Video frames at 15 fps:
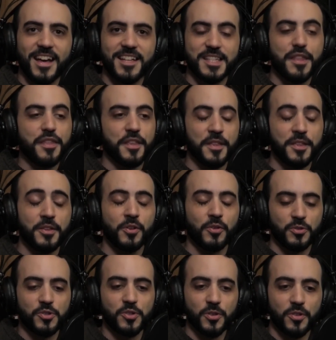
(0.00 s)
has decidido
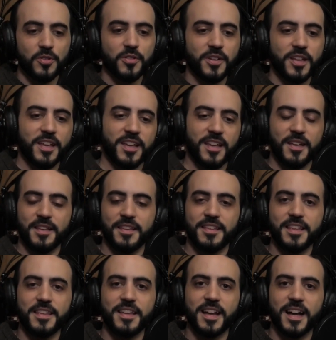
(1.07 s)
incluso
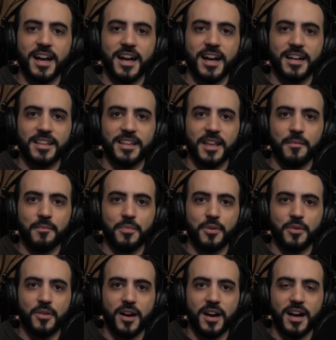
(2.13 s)
dedicar
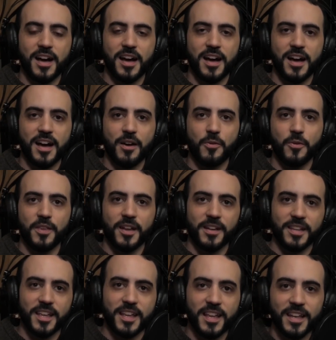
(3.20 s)
tiempo a
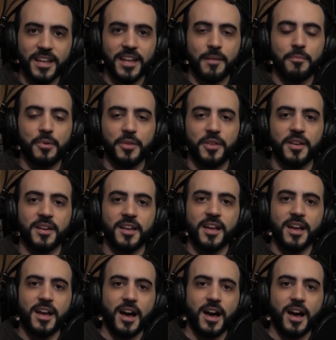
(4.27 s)
cuidar de él, a poder